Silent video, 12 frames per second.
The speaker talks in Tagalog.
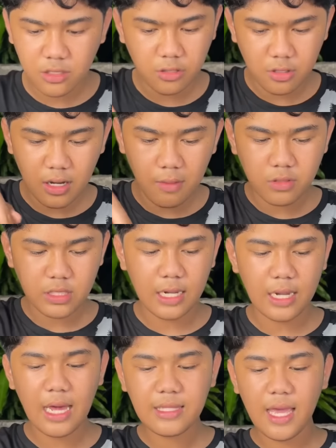So ito na,
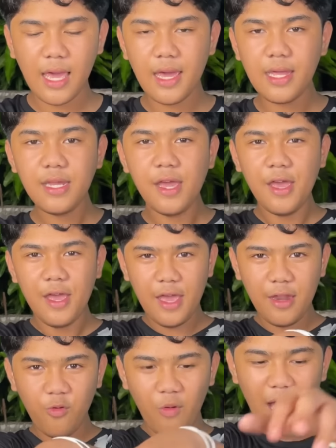buksan na natin.
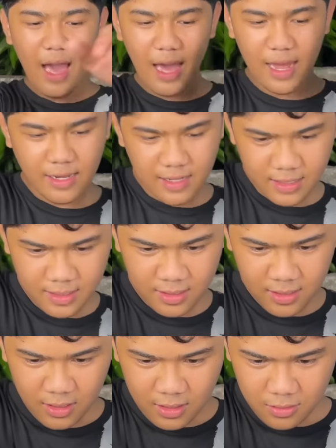And one,
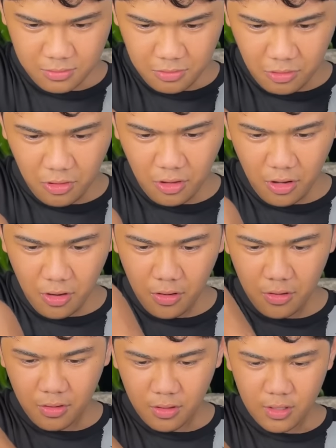two,
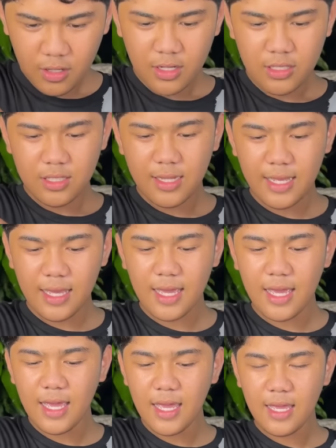
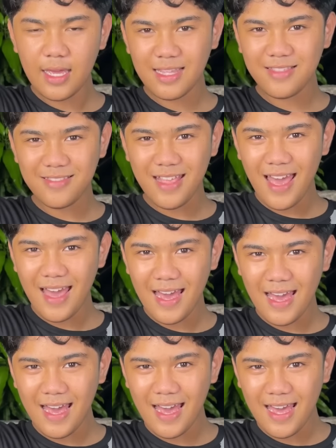3, Ito
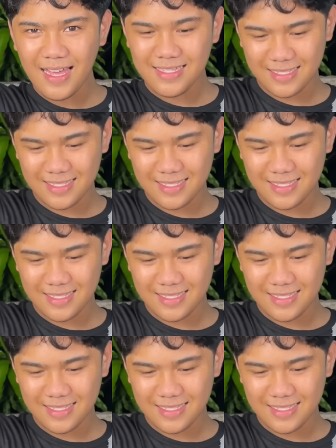na!